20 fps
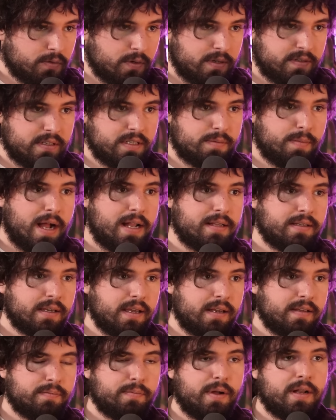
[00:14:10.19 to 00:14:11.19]
Du kannst ja nicht im Alltag
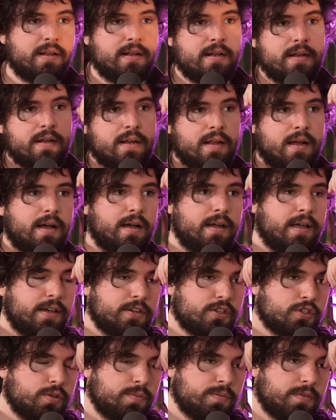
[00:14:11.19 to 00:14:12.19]
jedes Mal, ah ja,
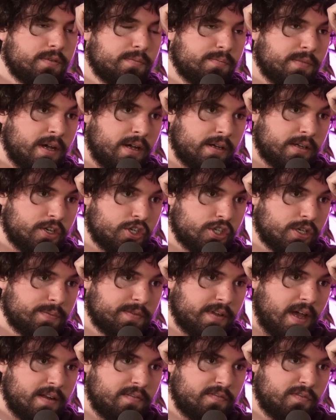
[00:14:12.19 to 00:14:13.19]
stimmt, in Marrakesch gibt
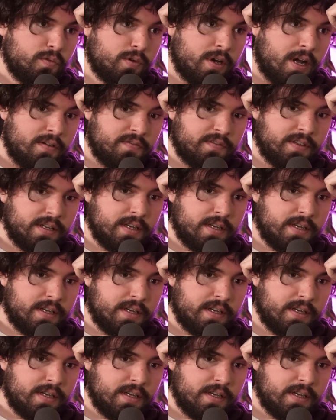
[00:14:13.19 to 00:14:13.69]
es einen Flughafen,